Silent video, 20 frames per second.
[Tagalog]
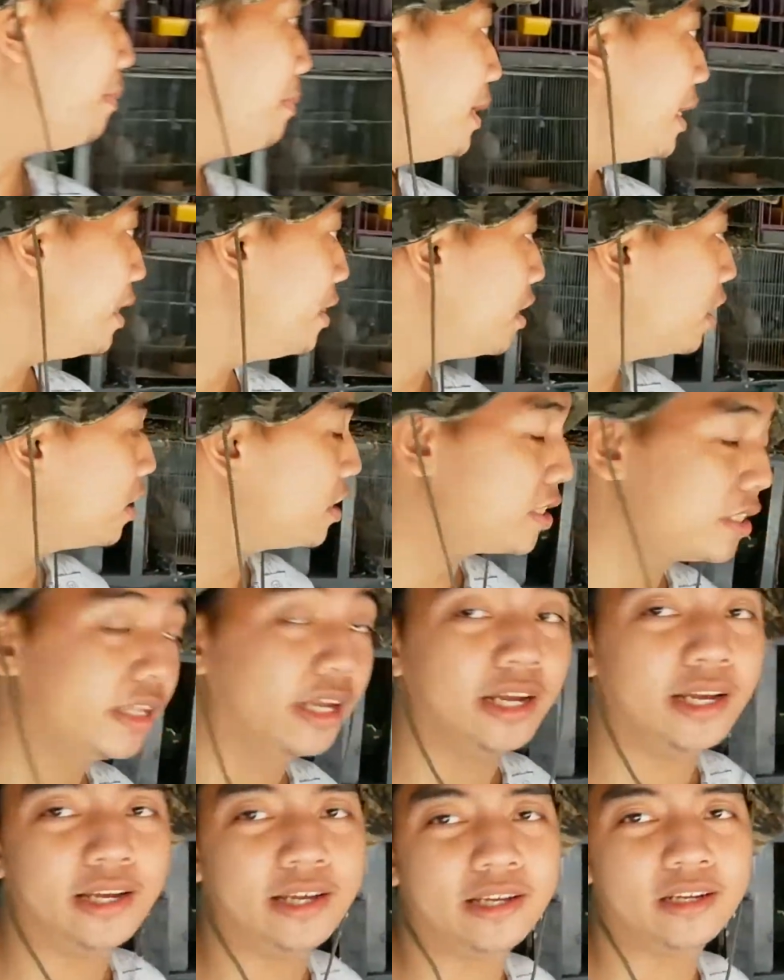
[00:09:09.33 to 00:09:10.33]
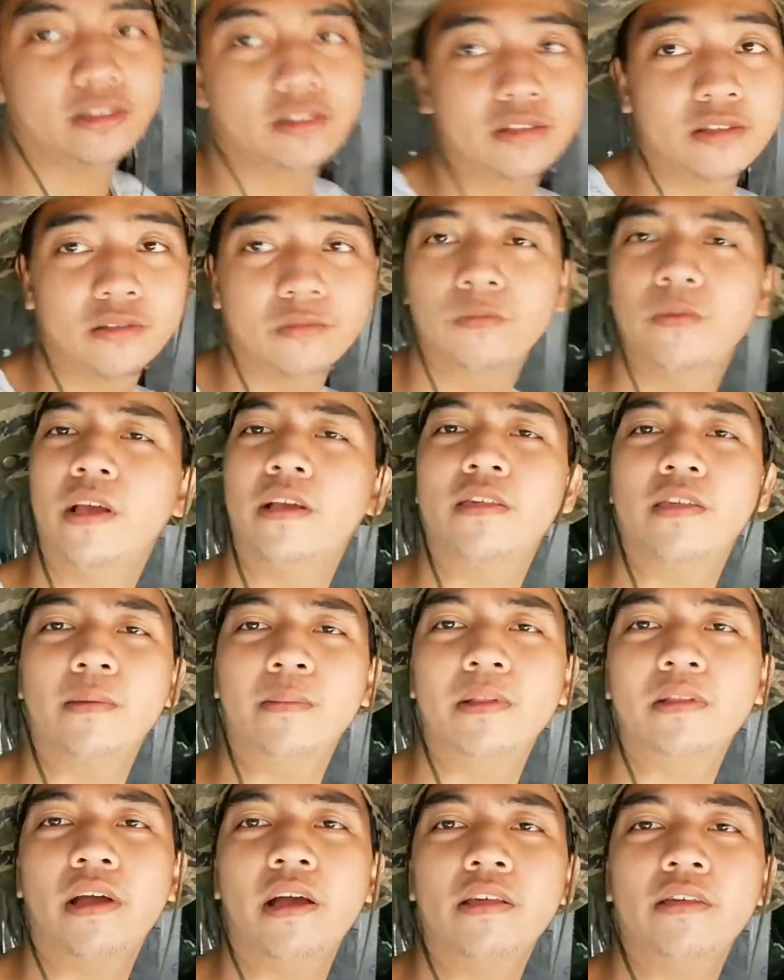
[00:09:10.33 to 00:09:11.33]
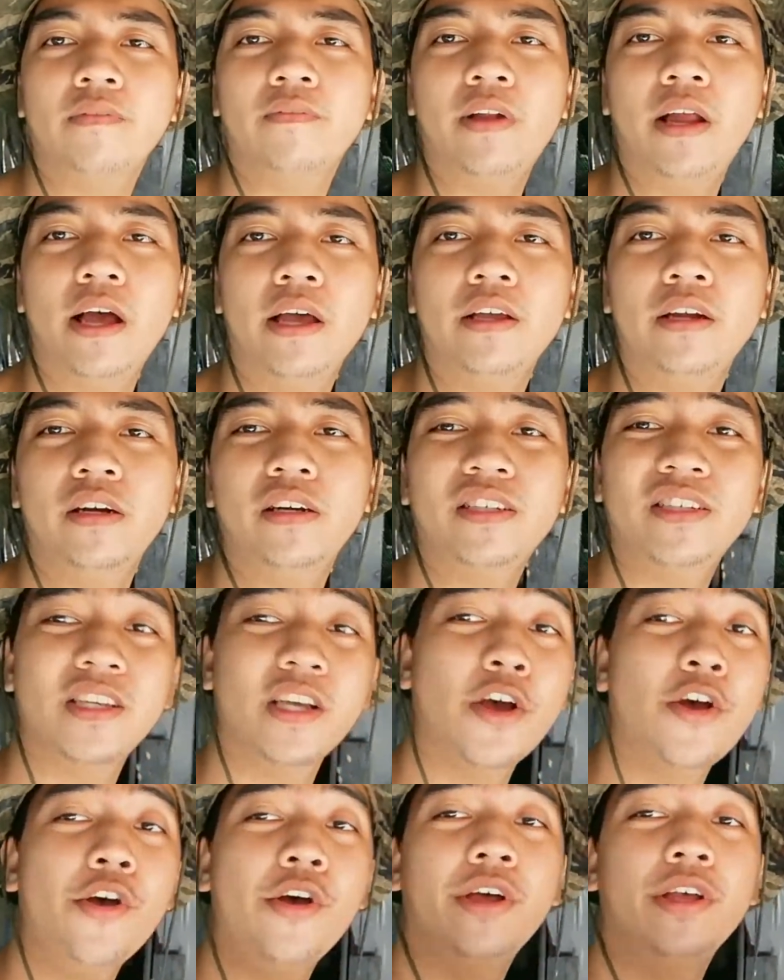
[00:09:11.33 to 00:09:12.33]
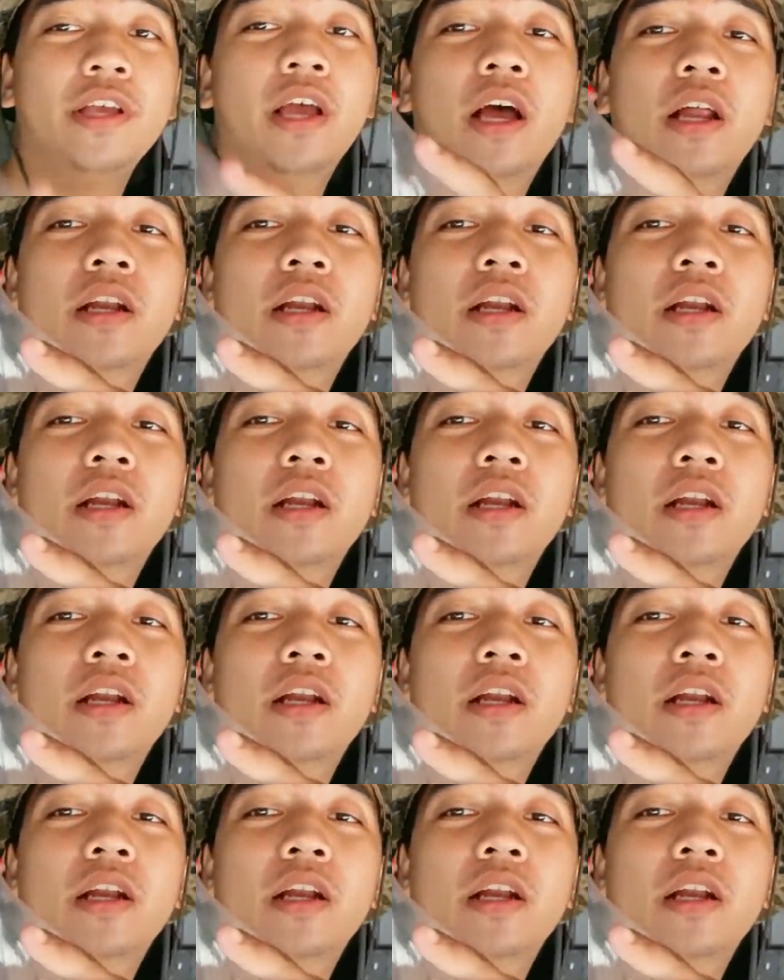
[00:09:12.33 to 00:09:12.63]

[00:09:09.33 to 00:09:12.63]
breeders, then next naman tayo sa flyers. Yan,